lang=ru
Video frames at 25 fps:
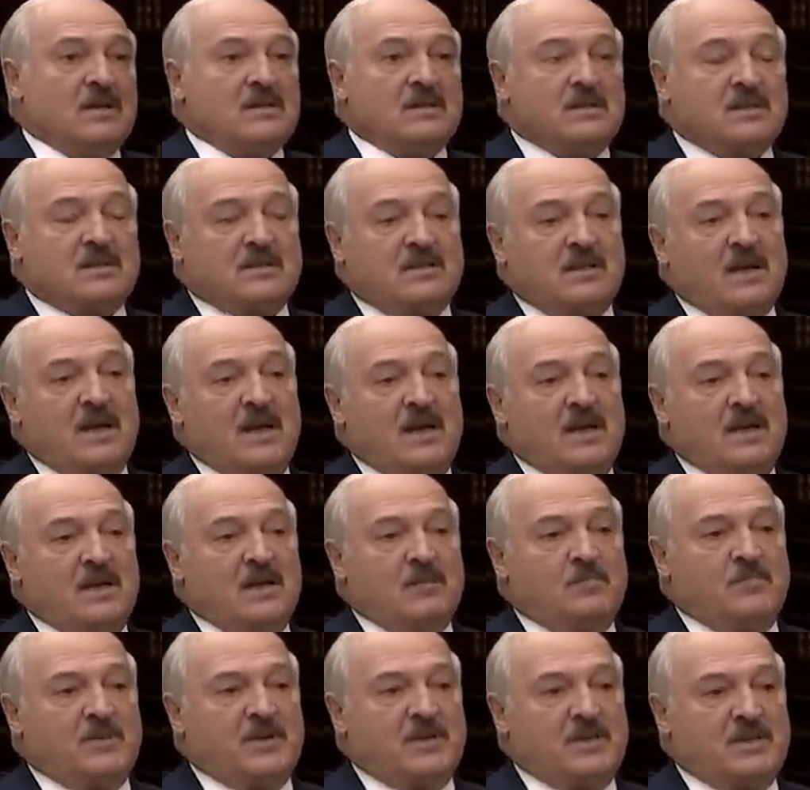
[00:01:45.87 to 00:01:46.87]

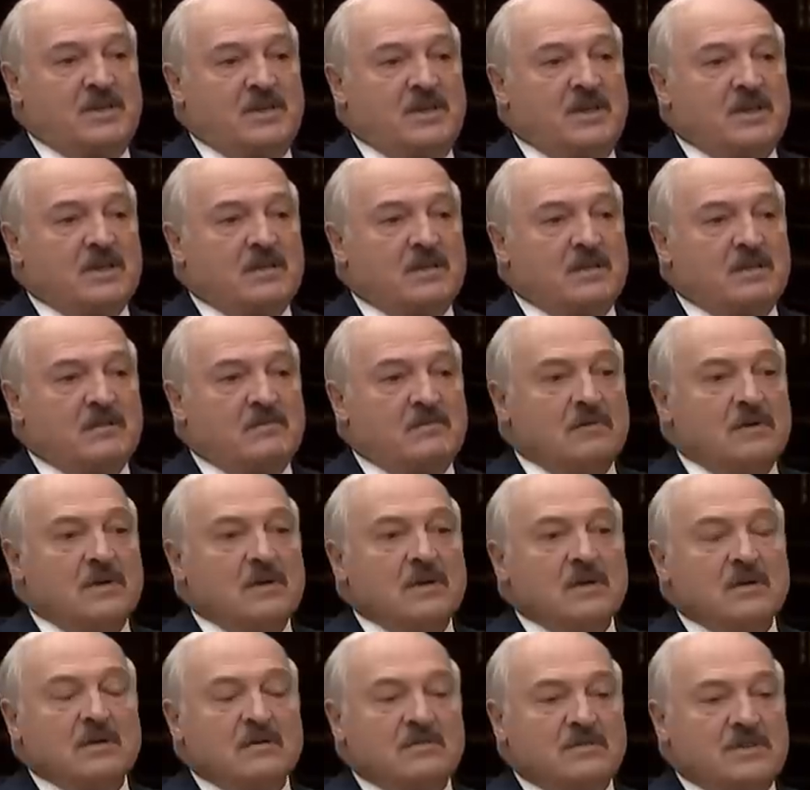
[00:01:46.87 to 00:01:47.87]
Настроения президентов
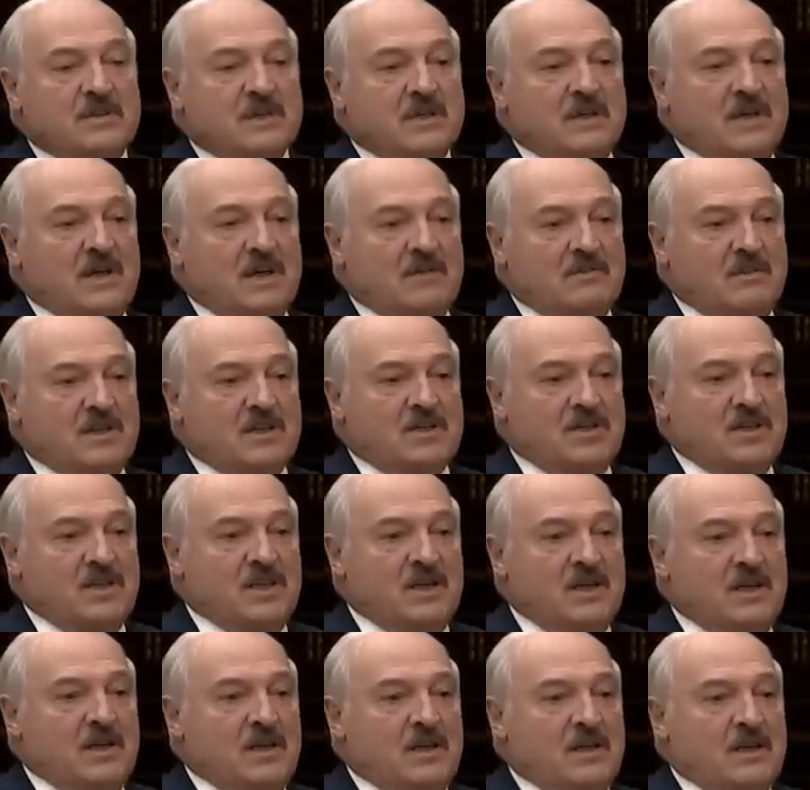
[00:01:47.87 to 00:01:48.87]
всегда
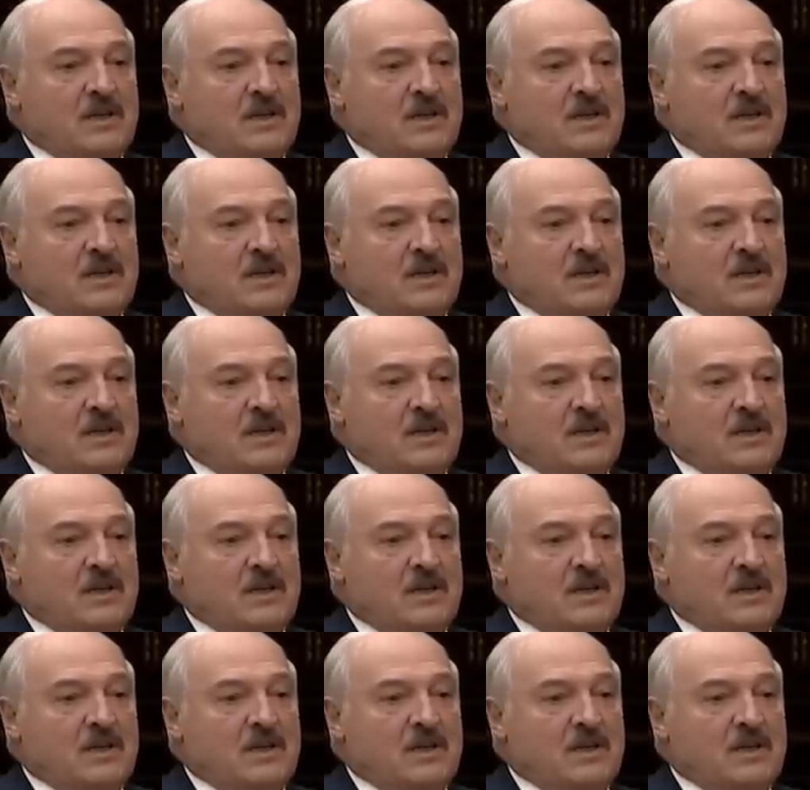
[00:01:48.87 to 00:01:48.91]
важны.